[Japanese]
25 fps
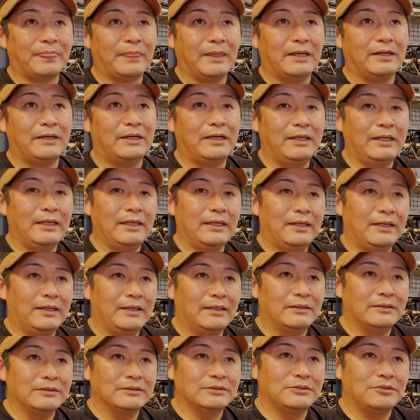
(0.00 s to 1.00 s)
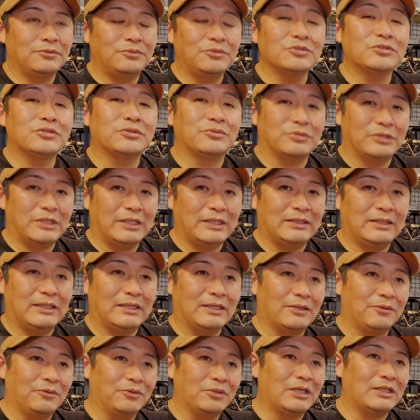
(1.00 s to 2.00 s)
だから、そもそもね、な
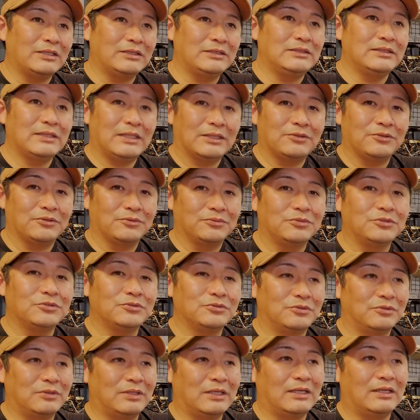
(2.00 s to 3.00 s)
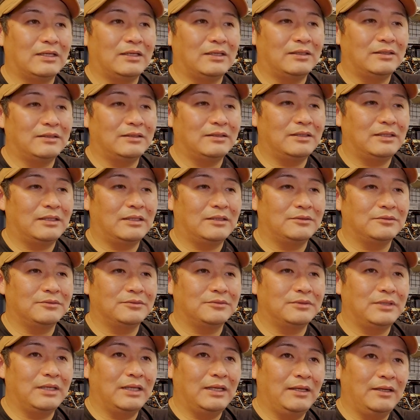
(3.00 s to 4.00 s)
んかおかしいなと思うのは、あ
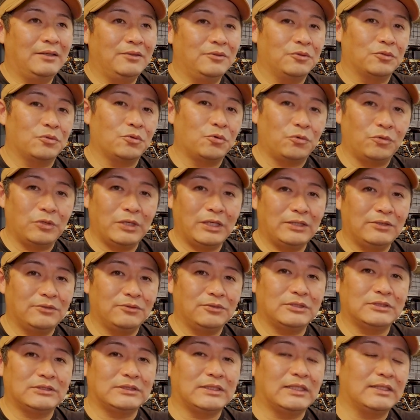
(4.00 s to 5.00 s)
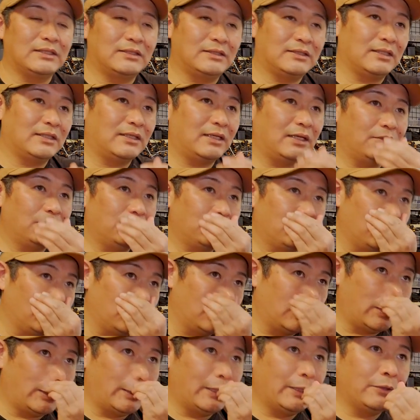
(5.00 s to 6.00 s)
の、これ公園の規制って結
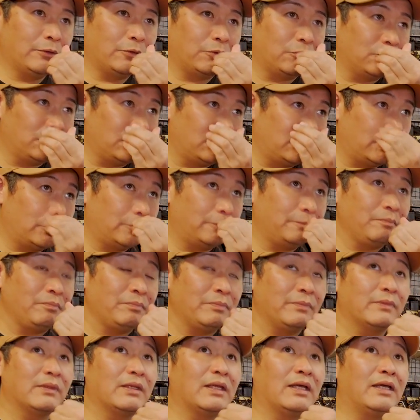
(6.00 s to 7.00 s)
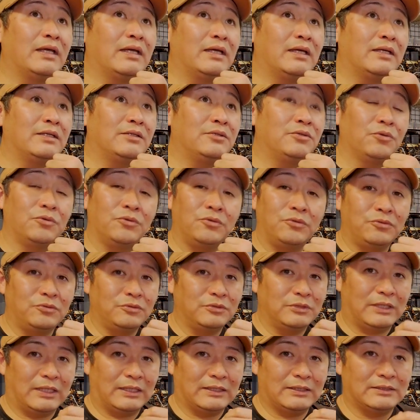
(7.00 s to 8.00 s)
構、この、えー、
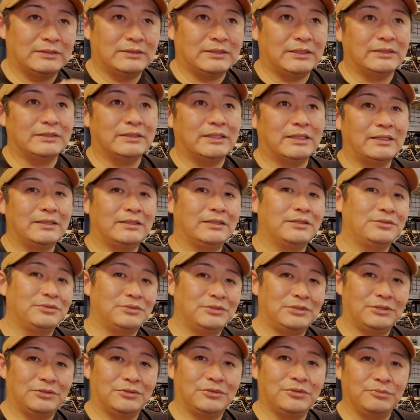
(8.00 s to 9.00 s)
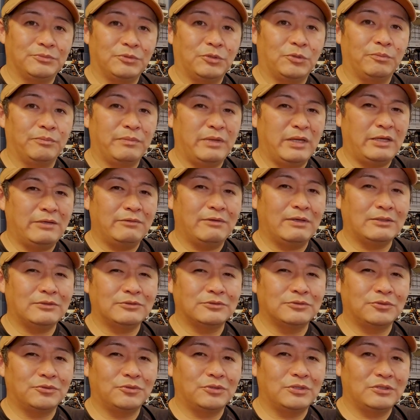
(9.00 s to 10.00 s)
ドローンが規制されてるっていうよりも、迷惑
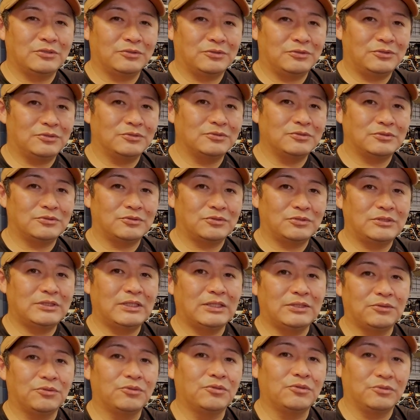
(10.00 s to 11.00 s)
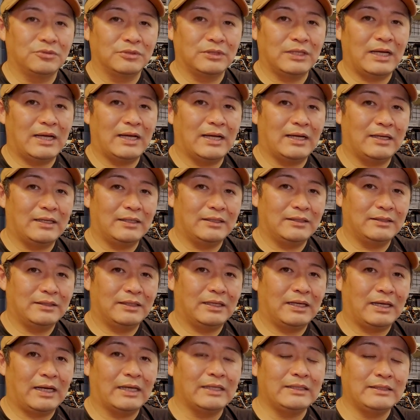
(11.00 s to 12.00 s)
行為の一つとしてドローンが
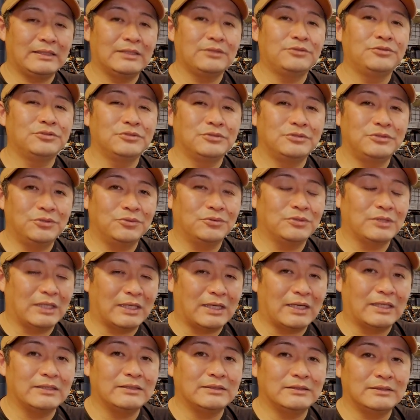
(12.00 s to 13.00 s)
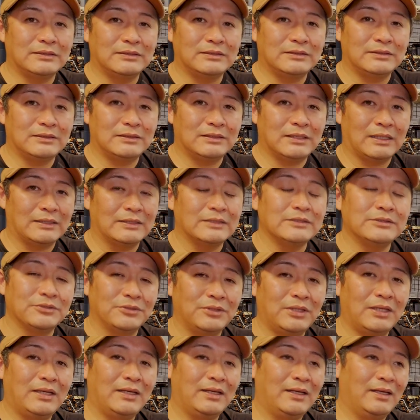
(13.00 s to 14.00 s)
入ってるような感じなんです
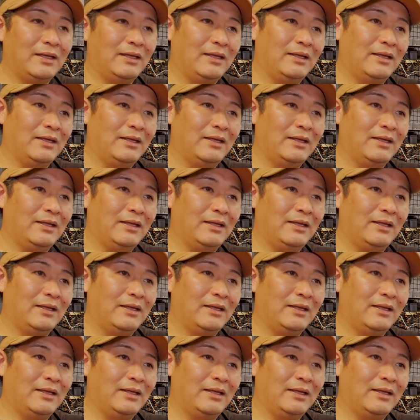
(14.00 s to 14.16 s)
よね。